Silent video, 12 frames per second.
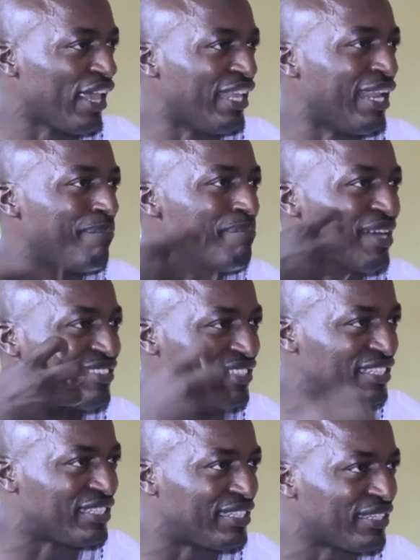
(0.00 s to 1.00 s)
Elle la
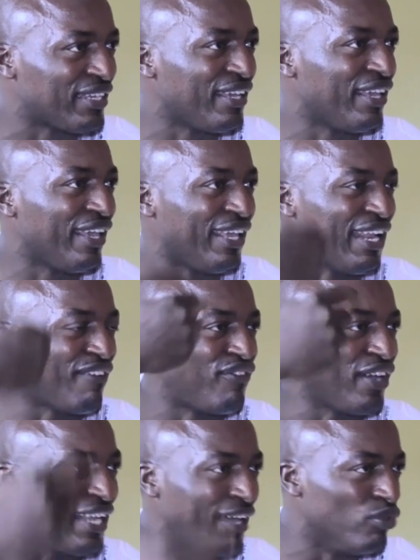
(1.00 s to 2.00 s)
mastique et
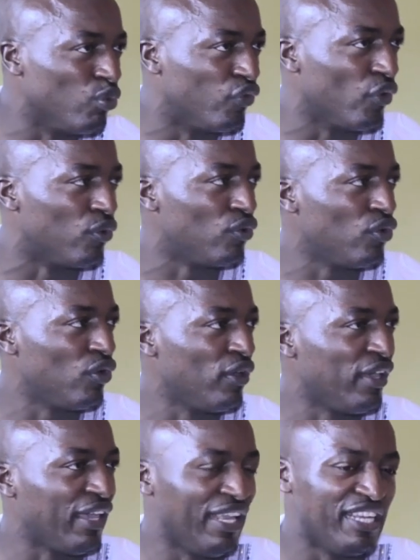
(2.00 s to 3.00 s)
l'avale à nouveau.
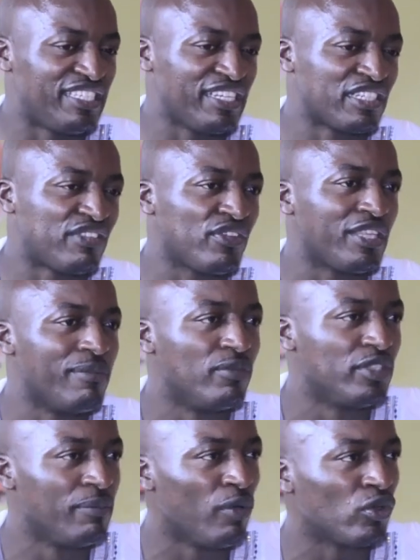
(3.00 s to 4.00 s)
Et les scientifiques
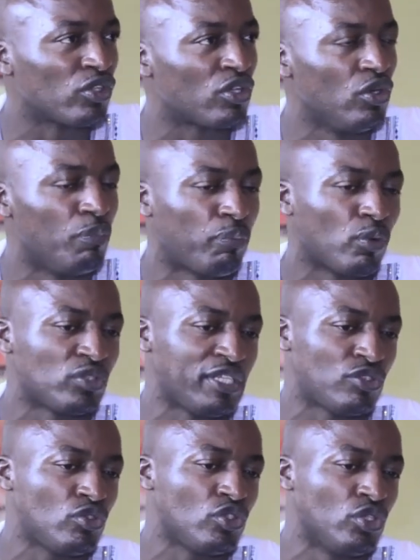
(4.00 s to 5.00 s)
nous démontrent que le
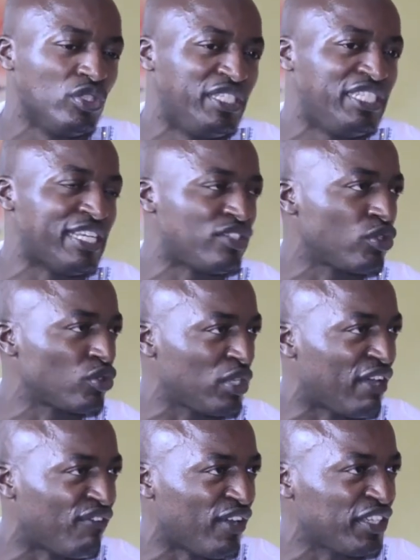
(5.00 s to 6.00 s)
processus de digestion
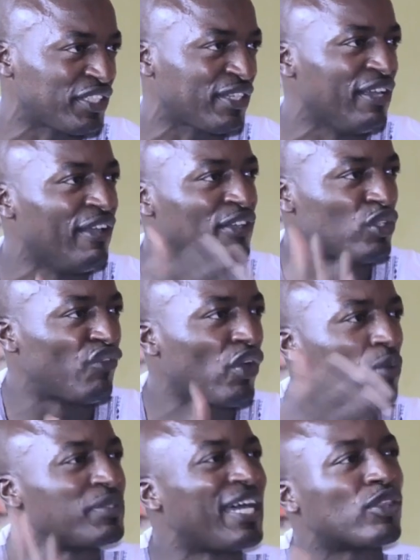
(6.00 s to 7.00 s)
sur la vache se fait
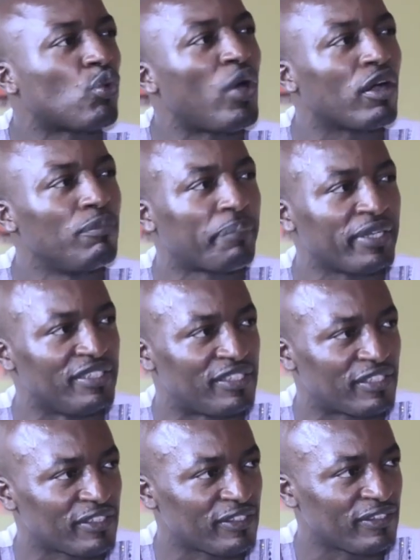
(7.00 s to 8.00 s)
comme ça à trois
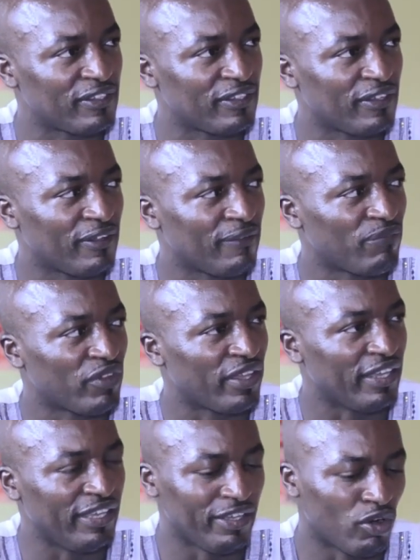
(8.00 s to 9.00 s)
reprises.
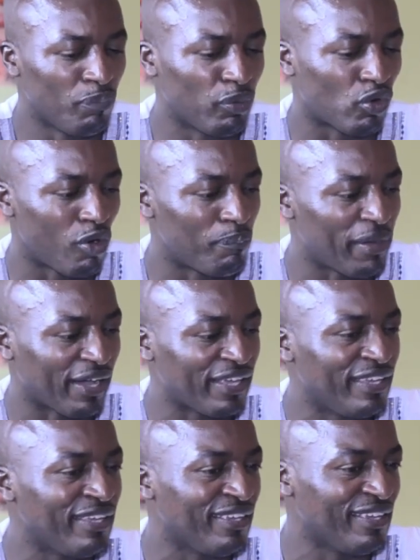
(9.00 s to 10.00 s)
Et on peut
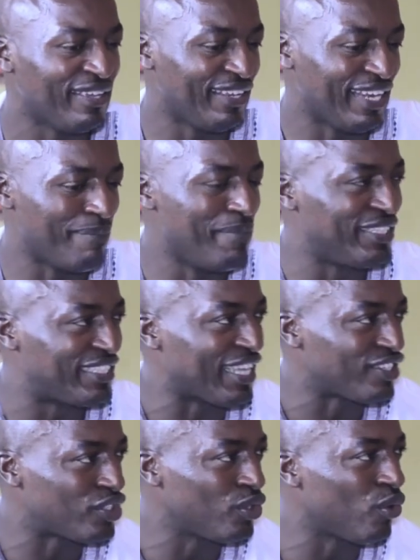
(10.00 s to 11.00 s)
comparer la
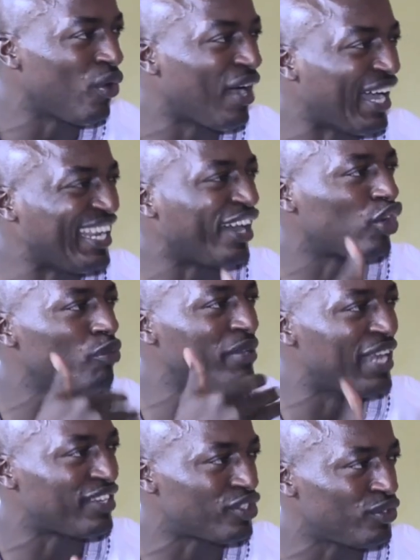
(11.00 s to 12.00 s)
méditation à la
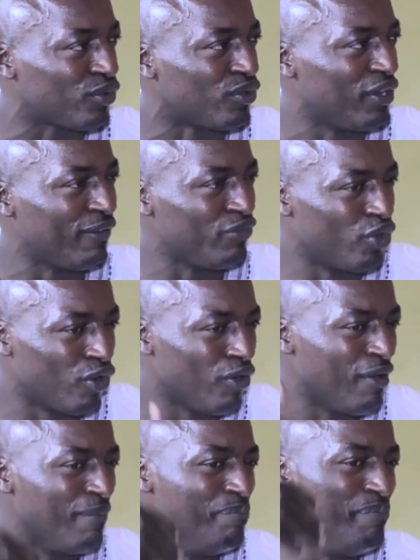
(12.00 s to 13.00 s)
rumination.
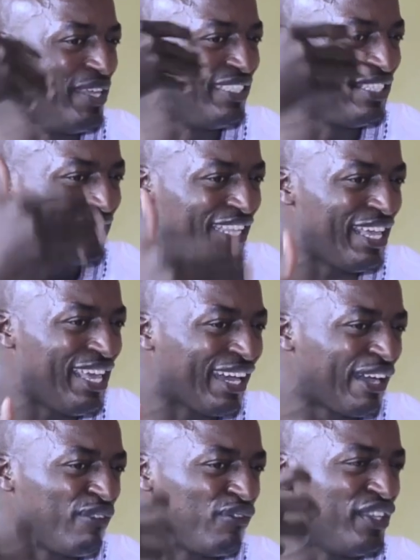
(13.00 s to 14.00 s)
Donc, méditer,
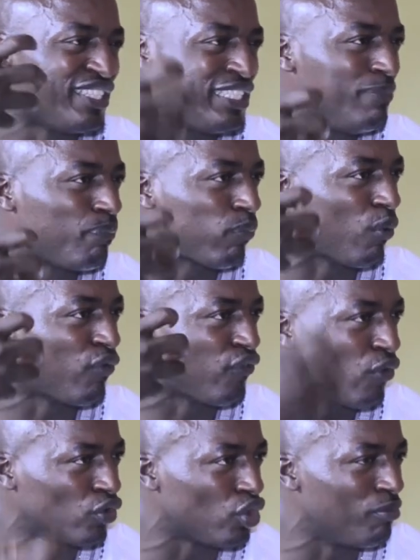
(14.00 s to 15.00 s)
réfléchir
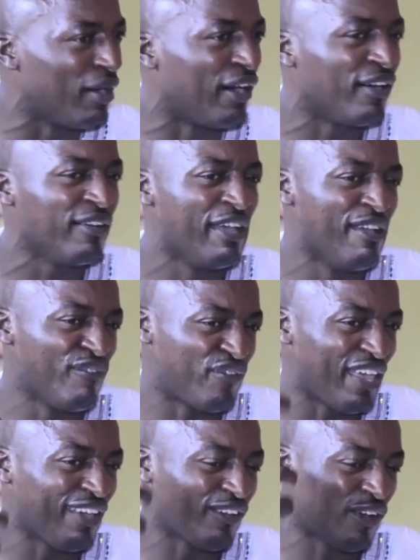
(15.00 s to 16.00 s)
profondément,
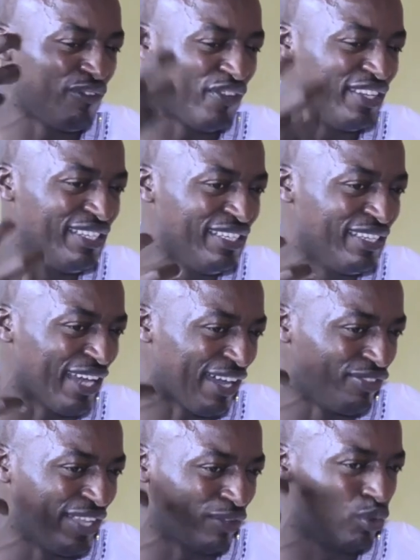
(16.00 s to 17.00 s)
faire revenir
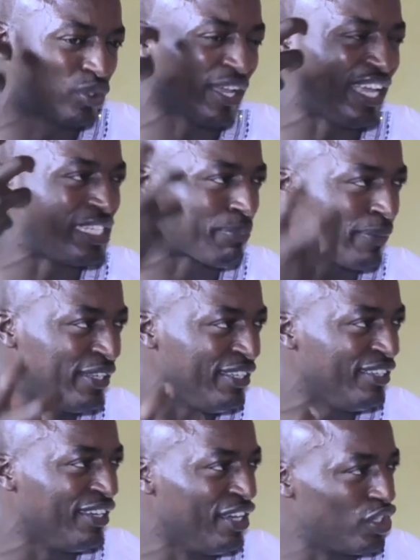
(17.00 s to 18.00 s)
dans notre
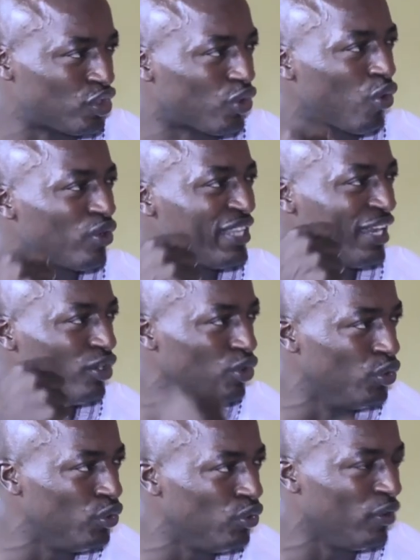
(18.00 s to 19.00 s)
esprit ce qu'on a
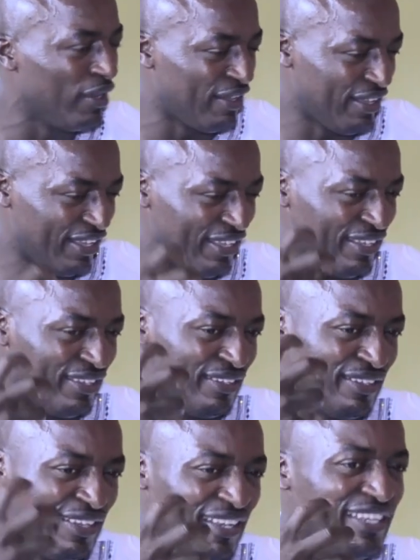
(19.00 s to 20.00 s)
lu et
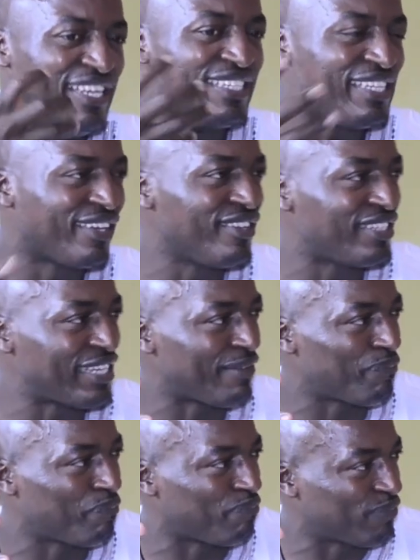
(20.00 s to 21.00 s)
laisser que,
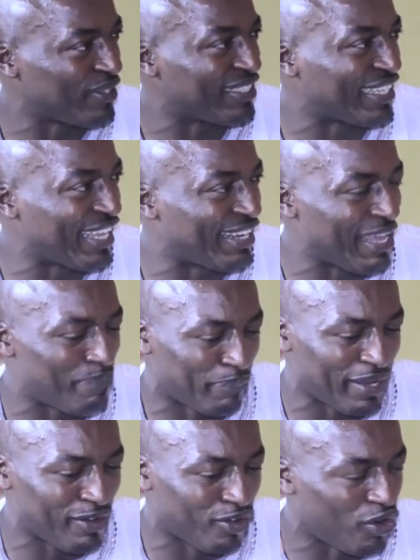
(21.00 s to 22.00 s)
que quelqu'un
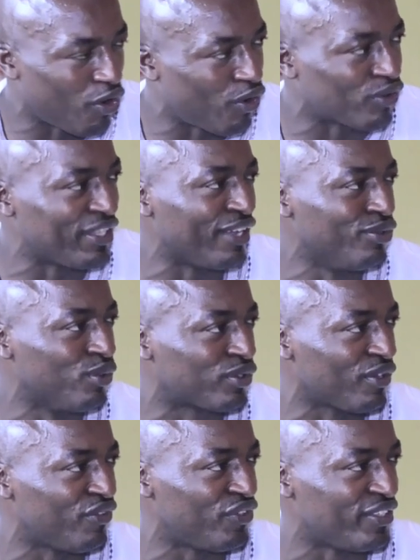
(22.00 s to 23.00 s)
prenne corps dans
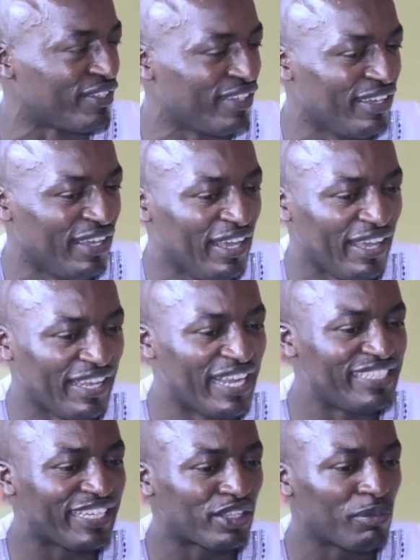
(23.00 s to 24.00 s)
notre vie. Et
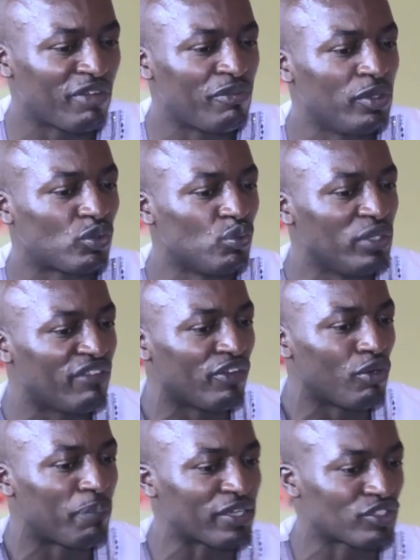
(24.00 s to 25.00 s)
là, directement, il faut me tourner
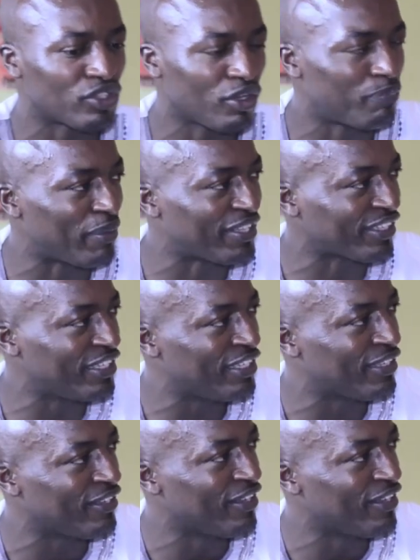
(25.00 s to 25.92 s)
vers le pasteur Patrick